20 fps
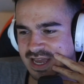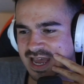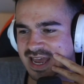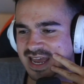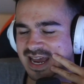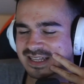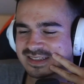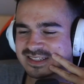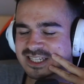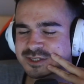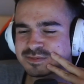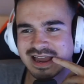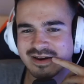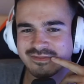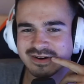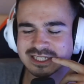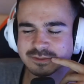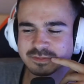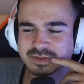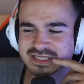Ja, diesmal
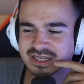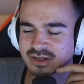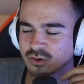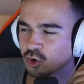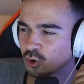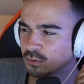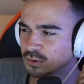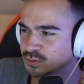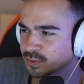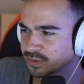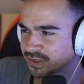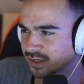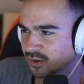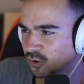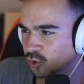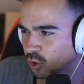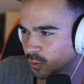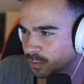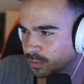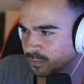war es ein bisschen komisch mit den
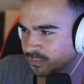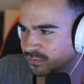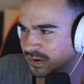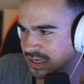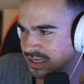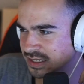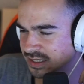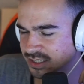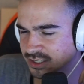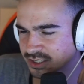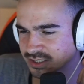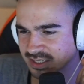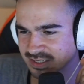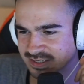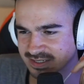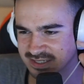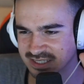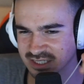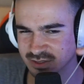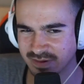Gruppen, fand ich,
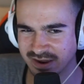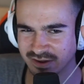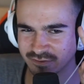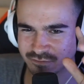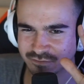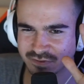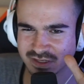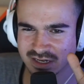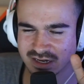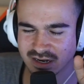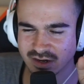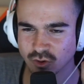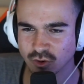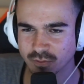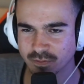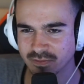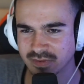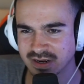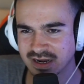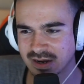dass es zwei
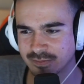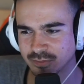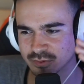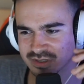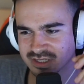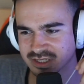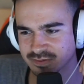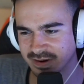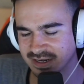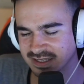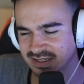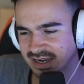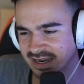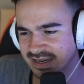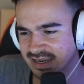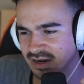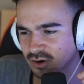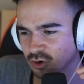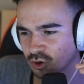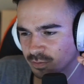Vierergruppen gab und zwei
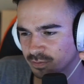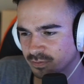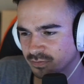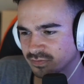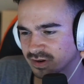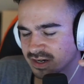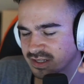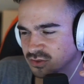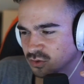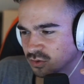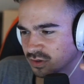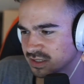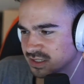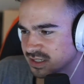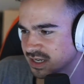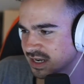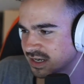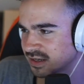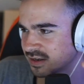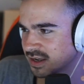Dreiergruppen, weil so
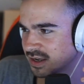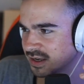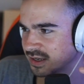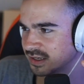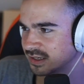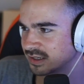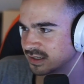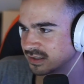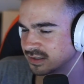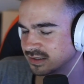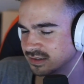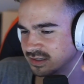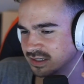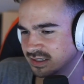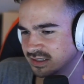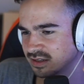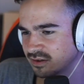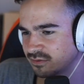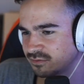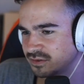gesehen die
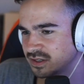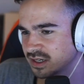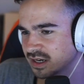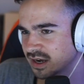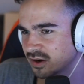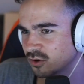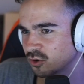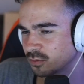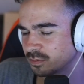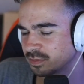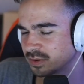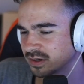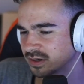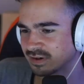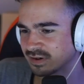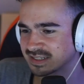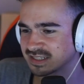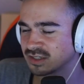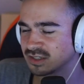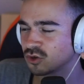in der Vierergruppe
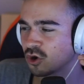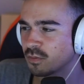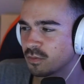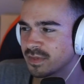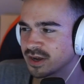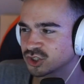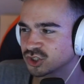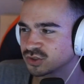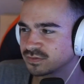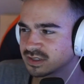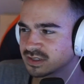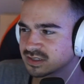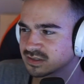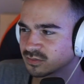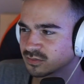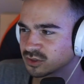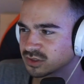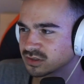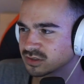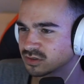quasi noch mehr schwitzen
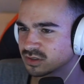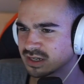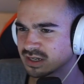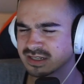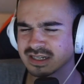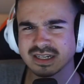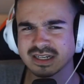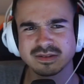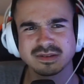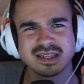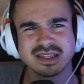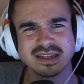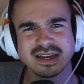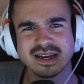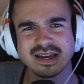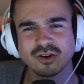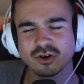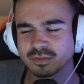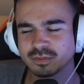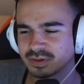mussten oder nee, die in der
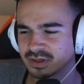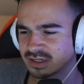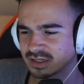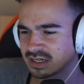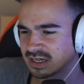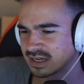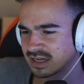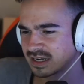Dreiergruppe.